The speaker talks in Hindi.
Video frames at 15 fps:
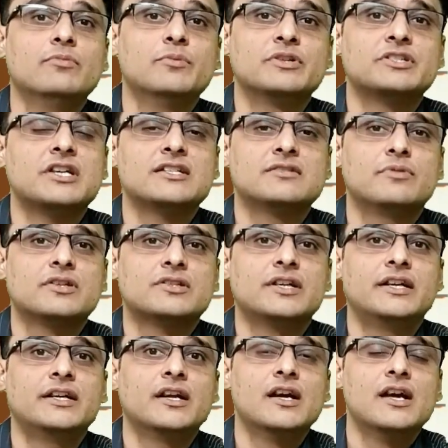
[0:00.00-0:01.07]
में पचास
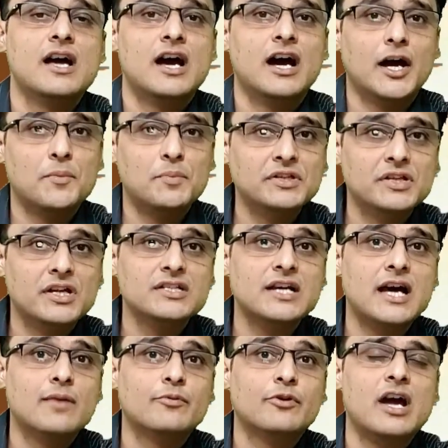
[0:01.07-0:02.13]
परसेंट अगर पंद्रह
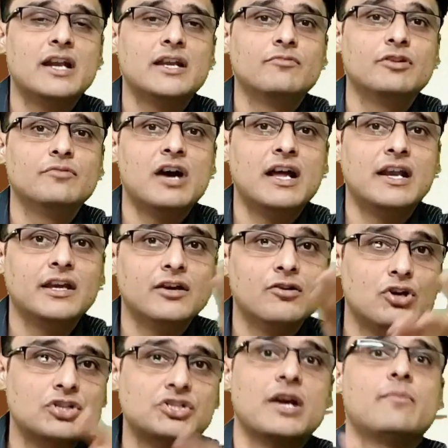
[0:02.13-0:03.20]
साल पुरानी बीमारी है
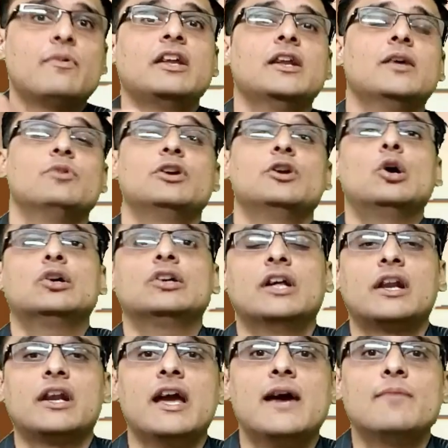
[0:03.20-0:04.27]
और छः महीने में डॉक्टर
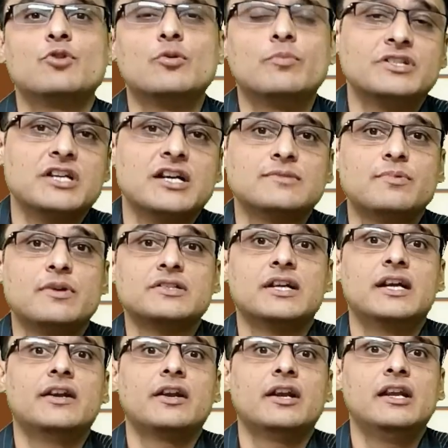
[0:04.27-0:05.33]
ने आपको पचास
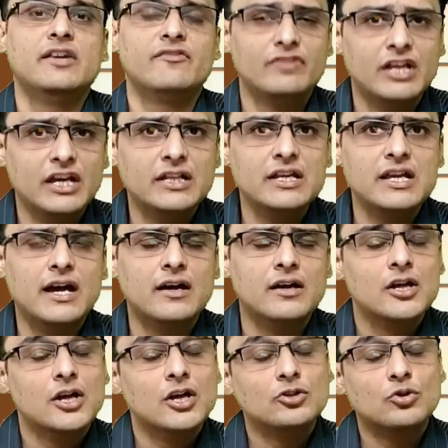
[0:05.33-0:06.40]
परसेंट रिलीफ दे दिया
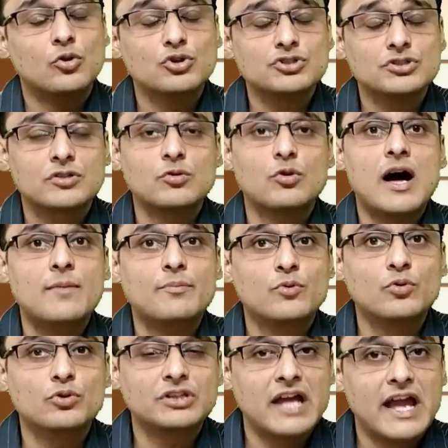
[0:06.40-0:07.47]
तो उसको
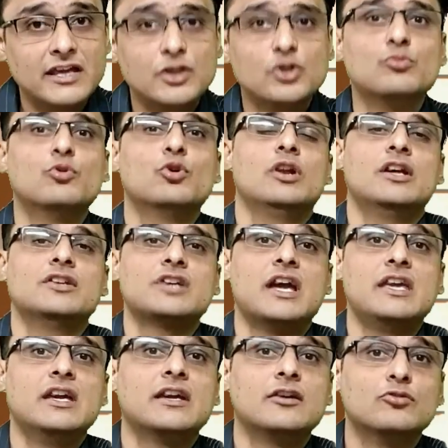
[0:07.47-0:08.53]
आपको थैंक यू बोलना
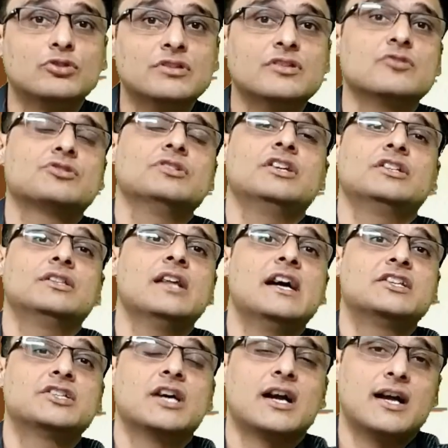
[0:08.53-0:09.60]
चाहिए कि उसने इतना
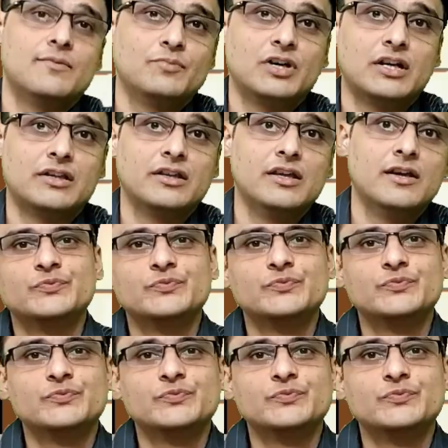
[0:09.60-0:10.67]
अच्छा काम कर दिया
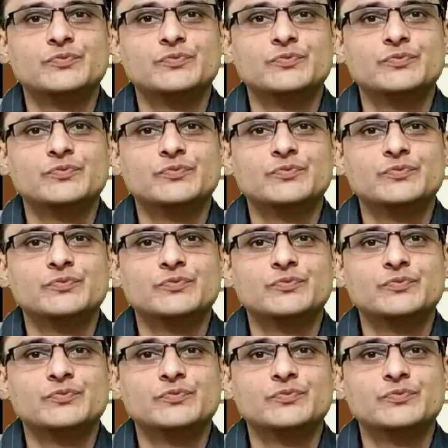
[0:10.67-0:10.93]
दोस्तों